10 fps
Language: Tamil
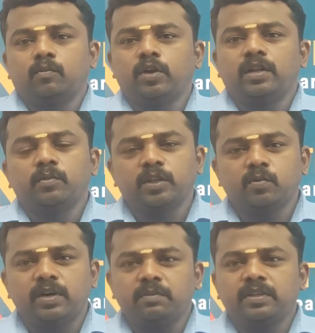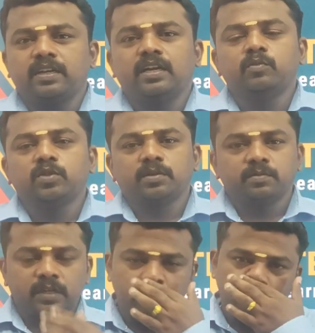முன்னாடி நம்ம இதுக்கு முன்னாடி பார்த்தீங்கன்னா ரெண்டு மூணு சம்
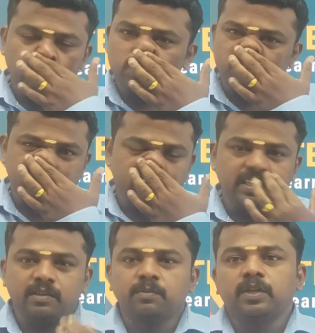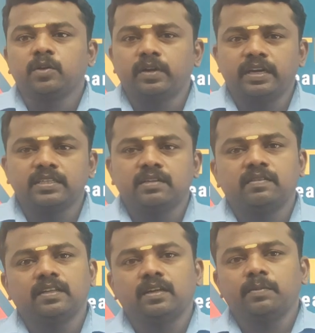ரெண்டு மூணு கொஸ்டின்ஸ்லாம் டிசைட் பண்ணியிருக்கோம் லேட்டஸ்ட்டாக
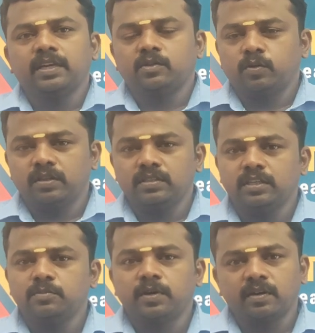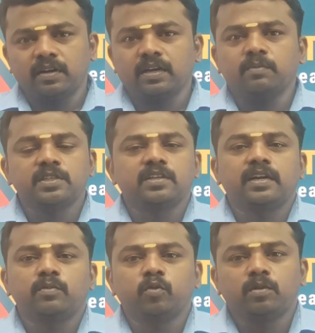வந்து எல்லாமே ஸோ அந்த சீரிஸ் பார்க்கணும்னா கமெண்ட்ஸ்லாம்
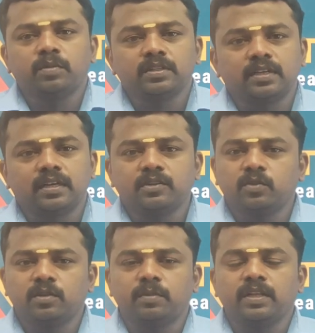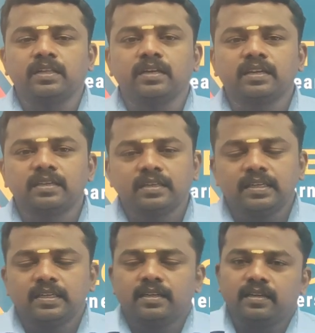விளாடி போட்டிருப்பார் சார் ஸோ அதை பார்த்துங்க
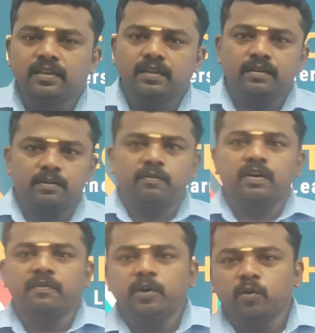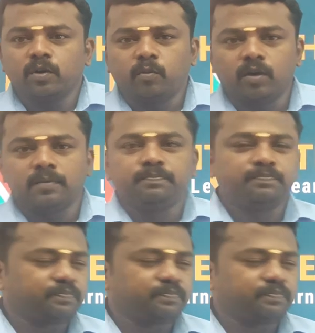நம்ம வாங்க வீடியோக்குள்ளே போகலாம்